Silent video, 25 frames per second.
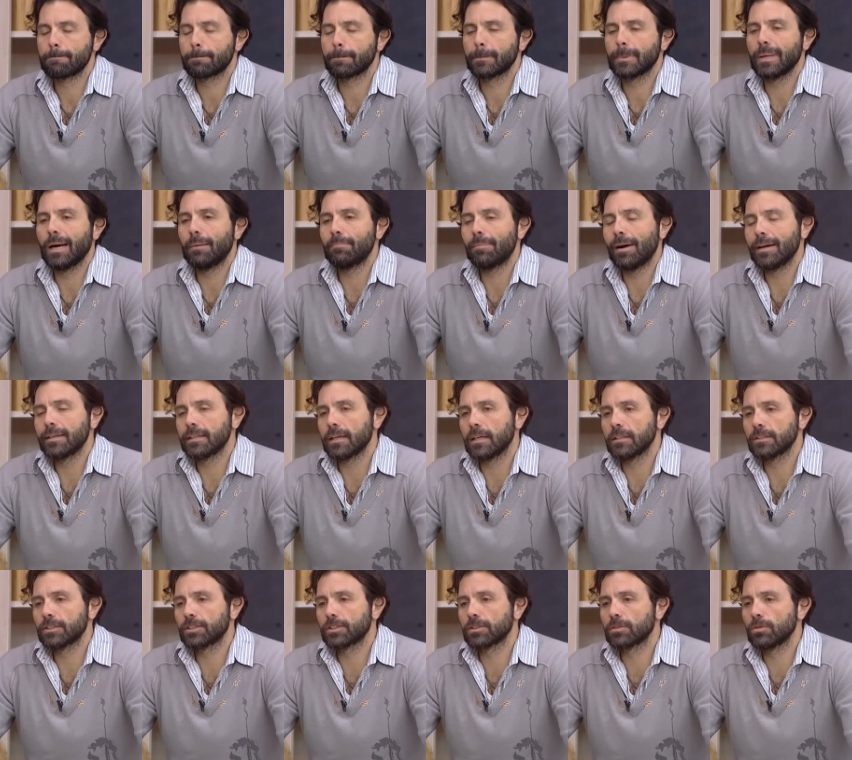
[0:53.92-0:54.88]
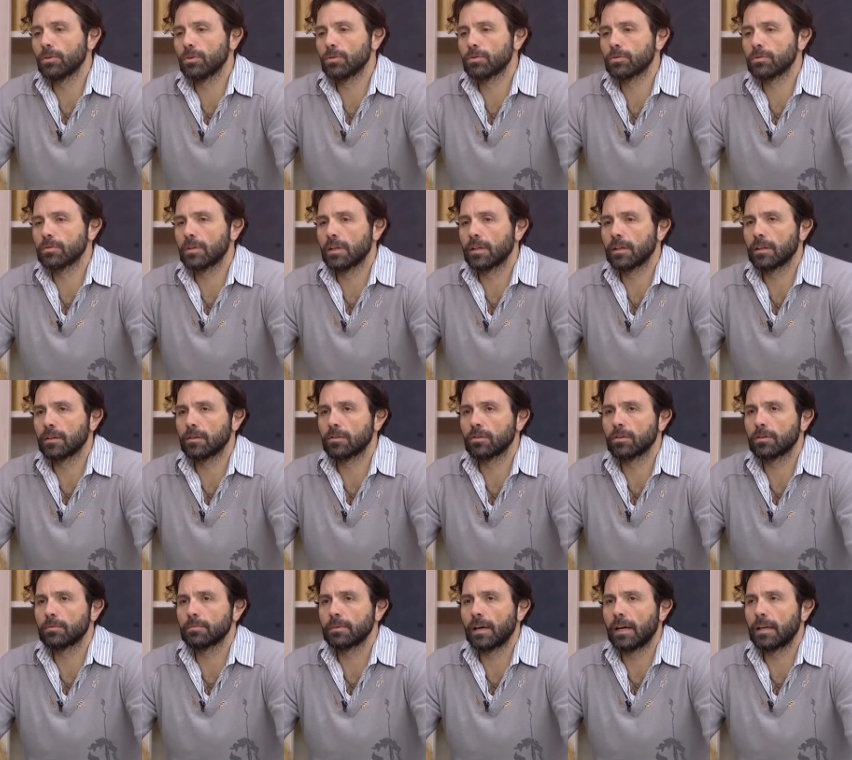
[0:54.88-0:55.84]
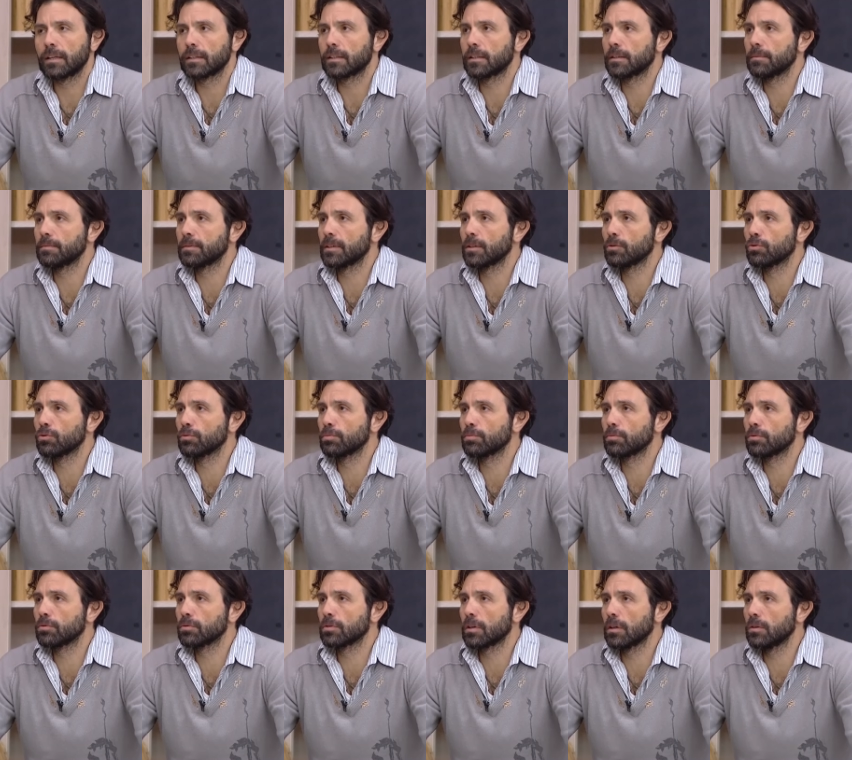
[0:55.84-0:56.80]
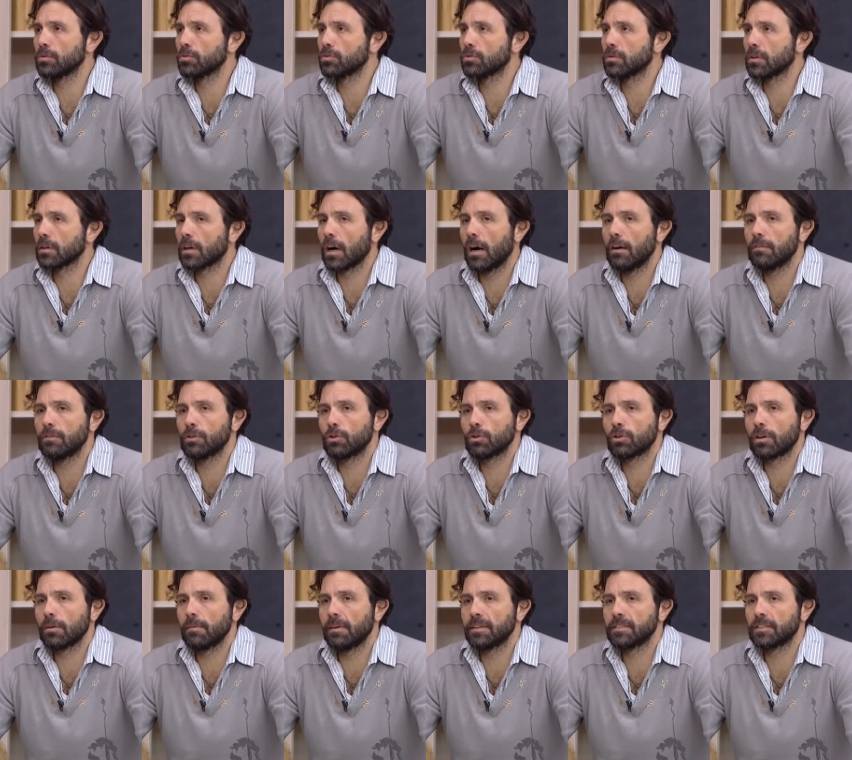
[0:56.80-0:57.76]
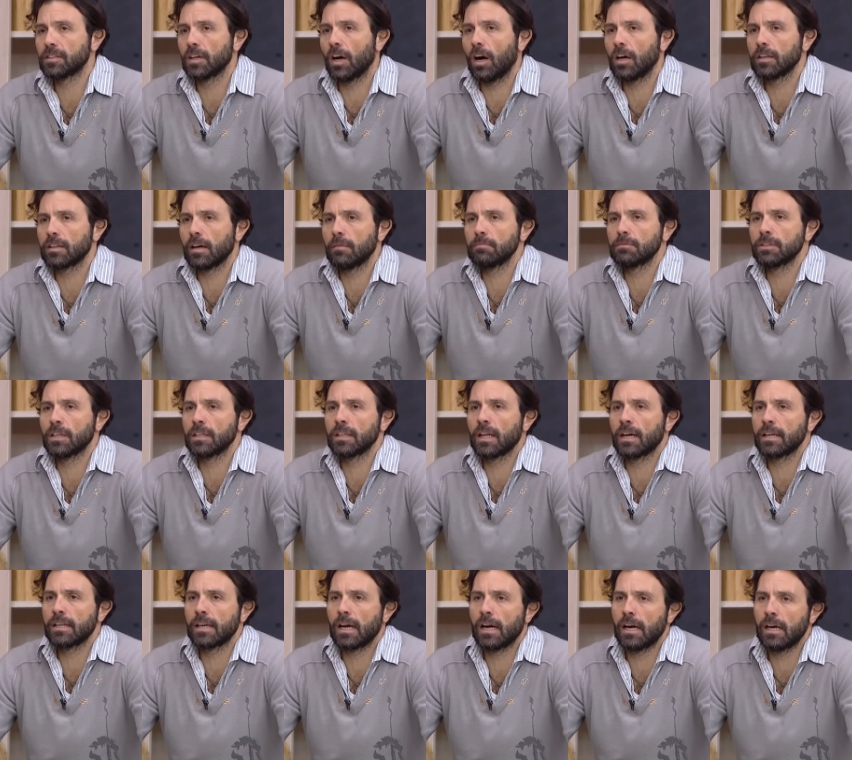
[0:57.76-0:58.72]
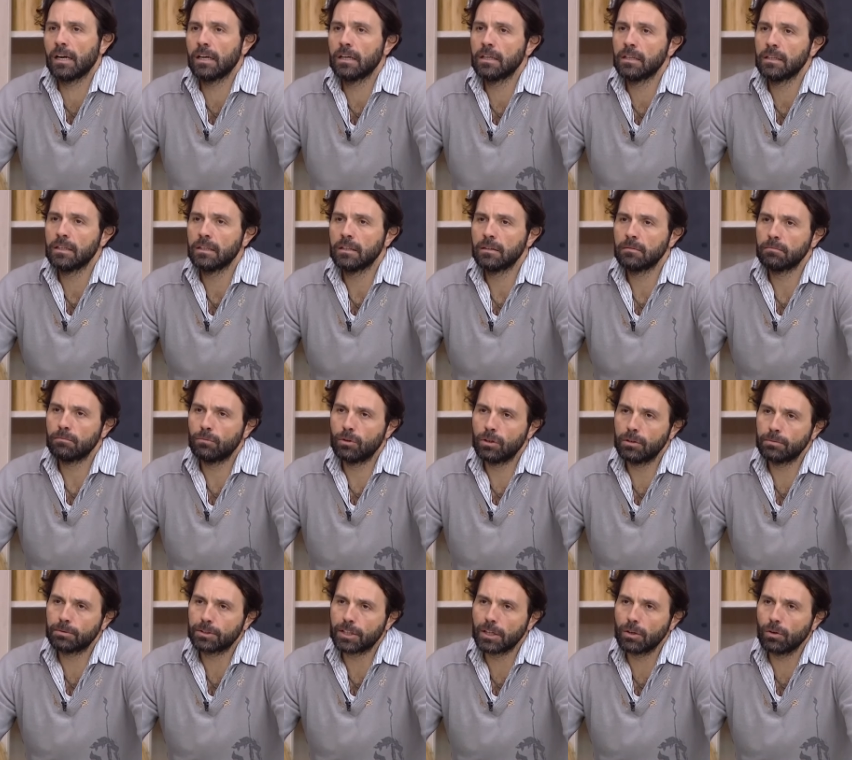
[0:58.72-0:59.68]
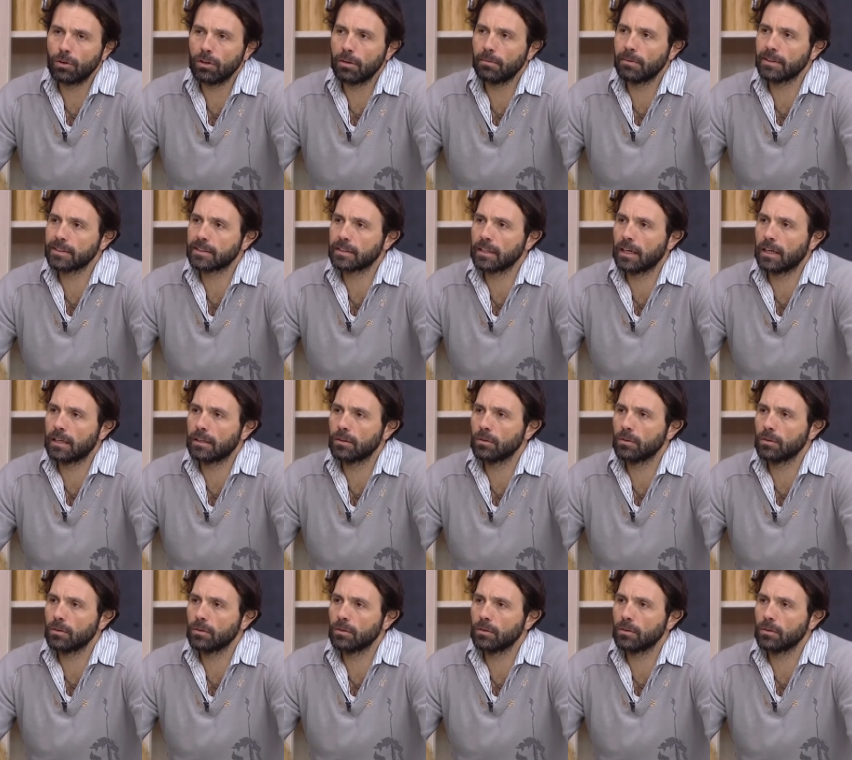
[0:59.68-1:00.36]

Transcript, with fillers: Ya ben yanlışlıkla olduğuna inanıyorum. Yani kimse durup dururken üstüne kahve dökemez. Ya, adam yanar Şunu ya. söyleyeyim sana. Böyle şunu şey söyleyeyim sana. yani.